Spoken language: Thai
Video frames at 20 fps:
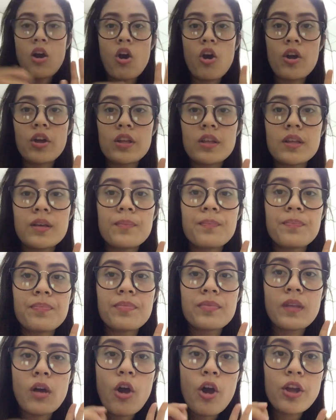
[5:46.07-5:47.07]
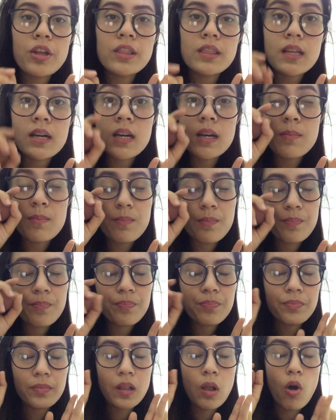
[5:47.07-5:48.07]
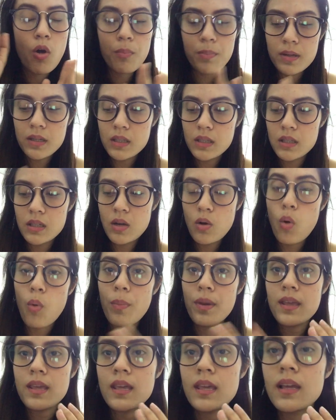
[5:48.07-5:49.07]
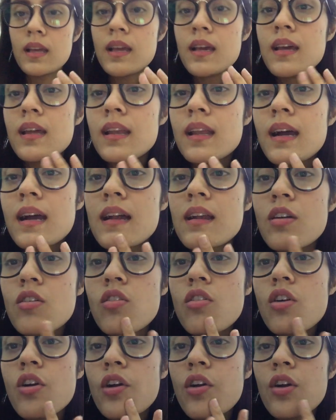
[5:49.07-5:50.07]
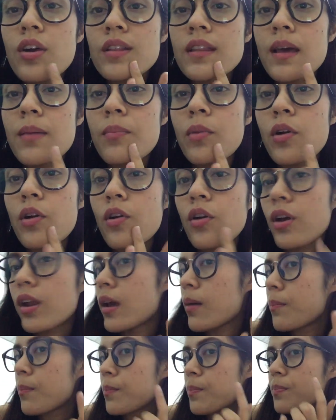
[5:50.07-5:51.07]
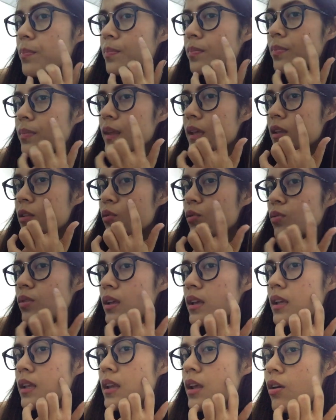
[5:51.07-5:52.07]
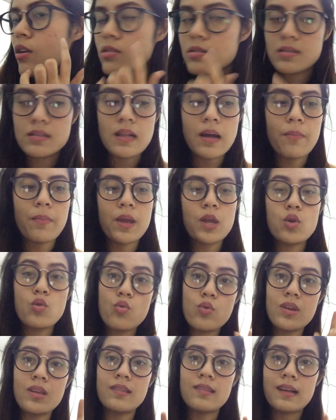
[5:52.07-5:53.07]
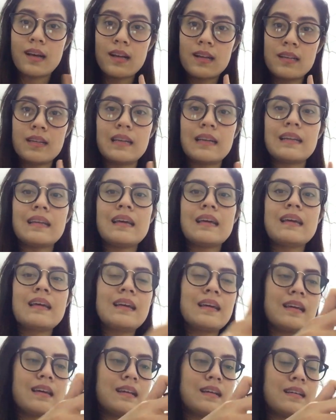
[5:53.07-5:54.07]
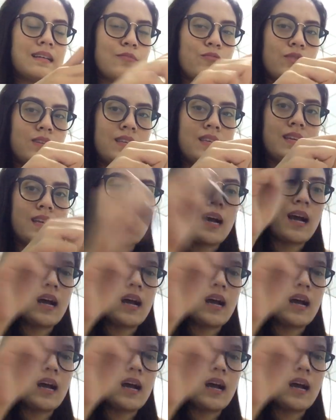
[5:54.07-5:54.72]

ค่อยค่อยเติม รองพื้นลงไปอีกนะคะ แล้วก็ค่อย ๆ แทบค่อย ๆแทบนี้ตรงนี้ เดี๋ยวเราจะทำให้ดูอีกสักหนึ่งวิธีนะ